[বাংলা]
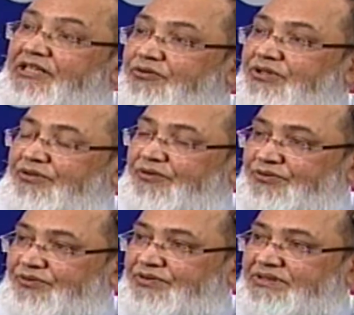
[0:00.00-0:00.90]
ক্ষতিগ্রস্ত
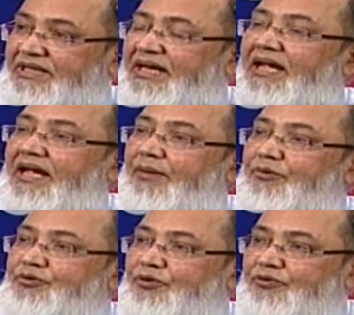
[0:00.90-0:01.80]
করছে এবং
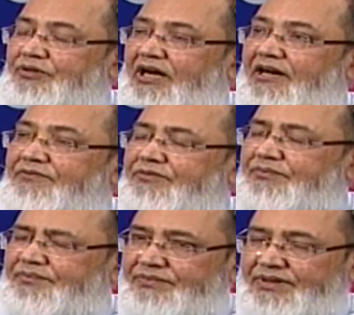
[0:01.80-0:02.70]
যত নার্ভ
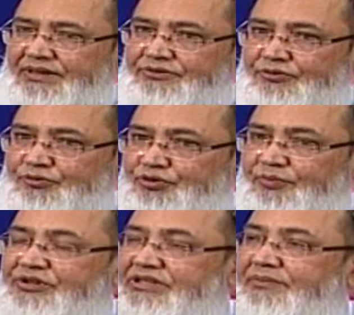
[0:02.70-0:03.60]
যত
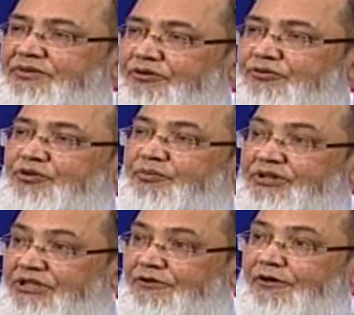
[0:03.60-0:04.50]
সময় যাবে যত সময়
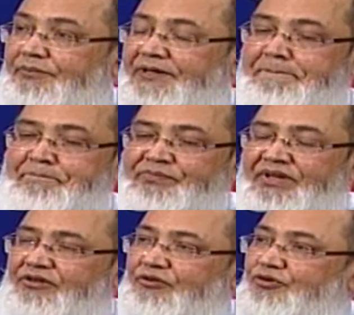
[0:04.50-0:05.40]
দীর্ঘ হবে
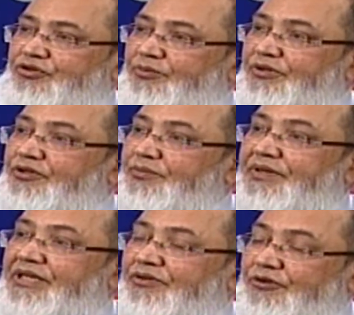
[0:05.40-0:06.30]
তত সময় কিন্তু
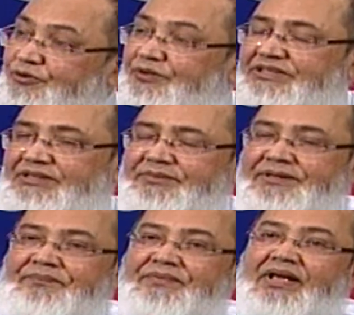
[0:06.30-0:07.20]
ব্রেন নষ্ট হয়ে যাবে
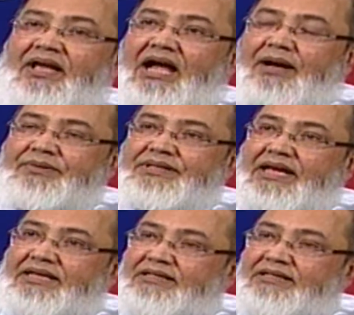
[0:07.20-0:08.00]
আমি একটা